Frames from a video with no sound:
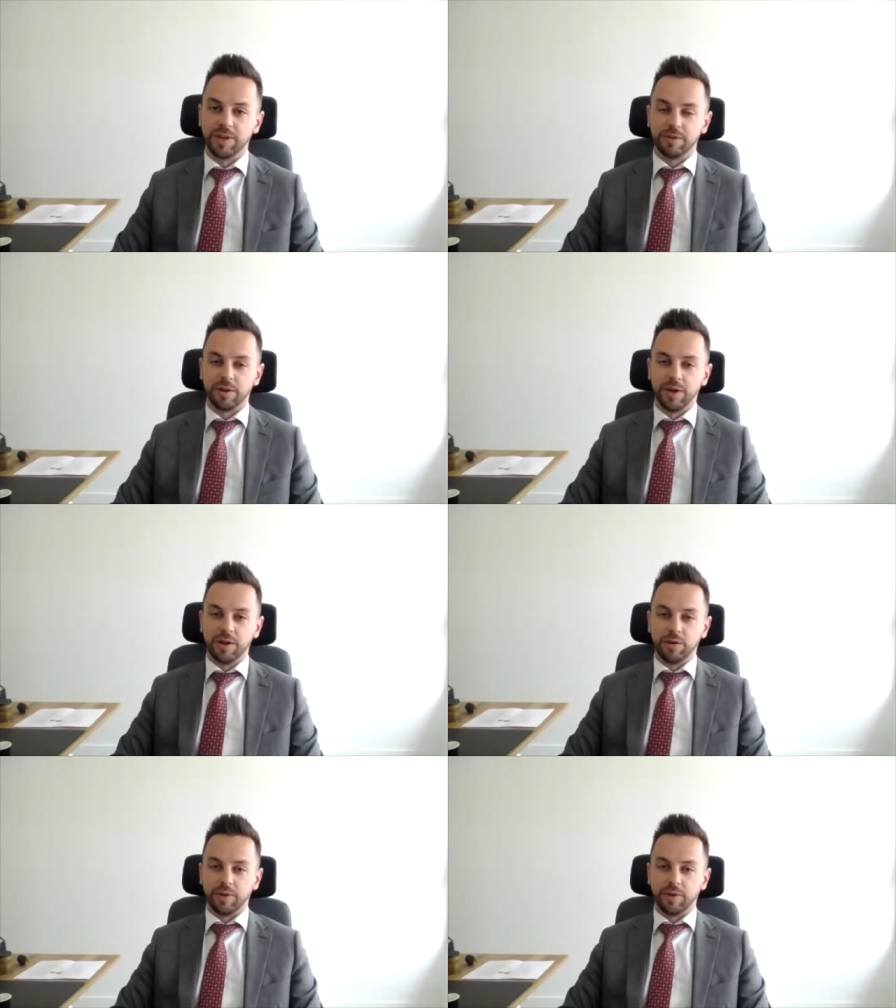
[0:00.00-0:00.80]
Euh,
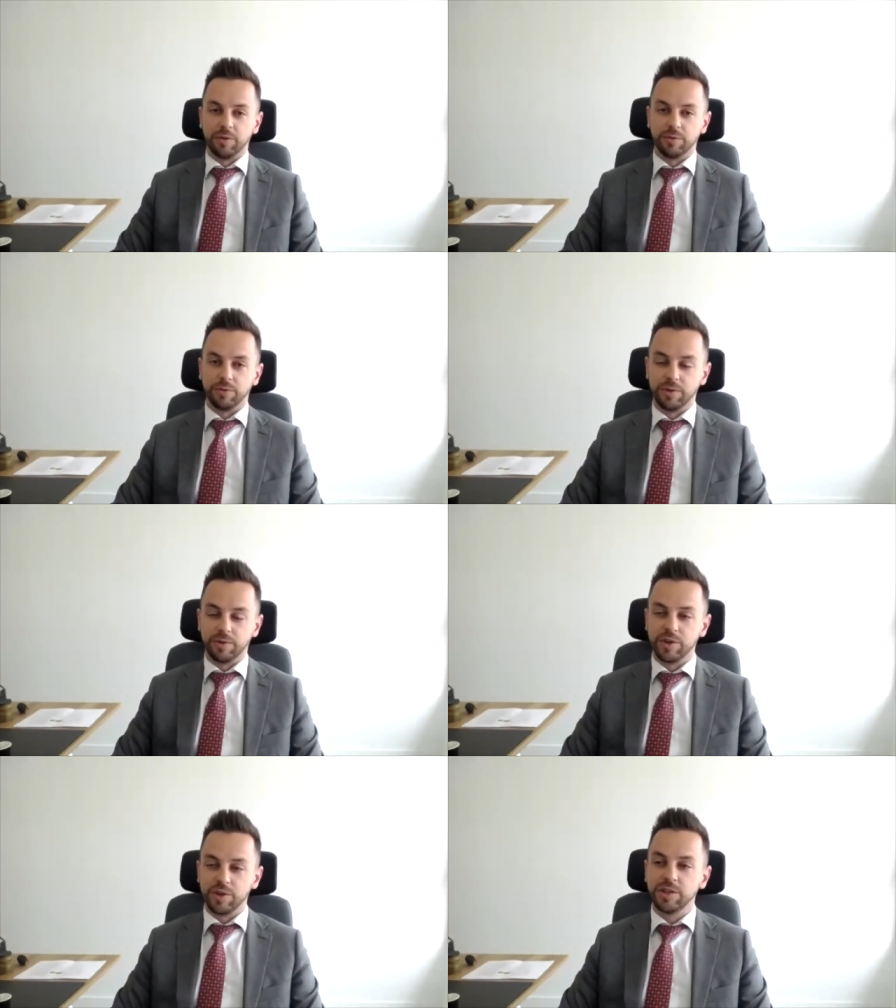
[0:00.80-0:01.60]
on a une,
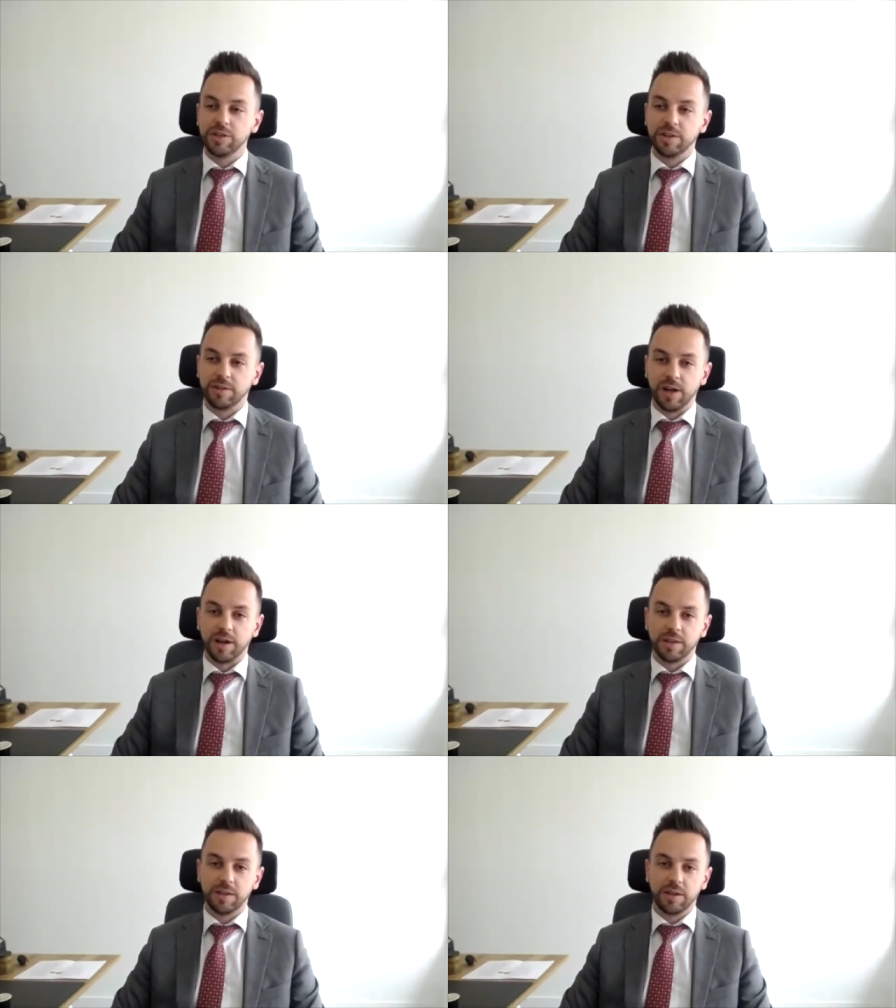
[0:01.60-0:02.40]
agilité des
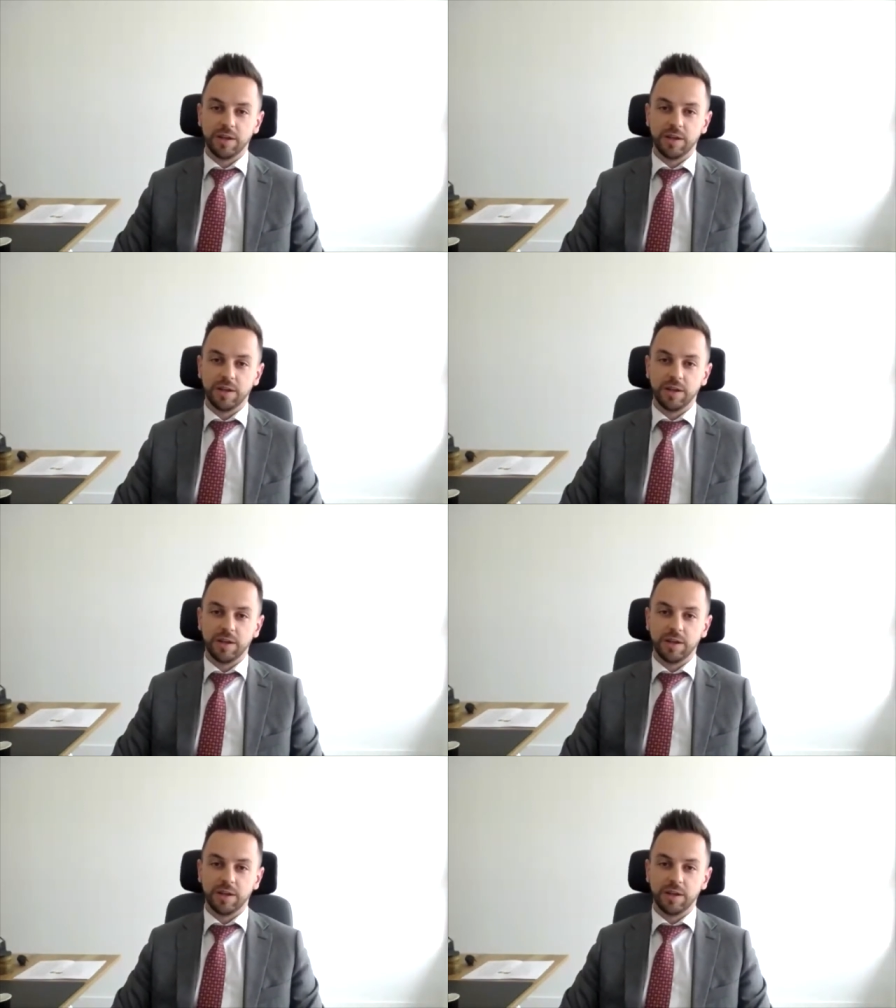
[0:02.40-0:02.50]
salariés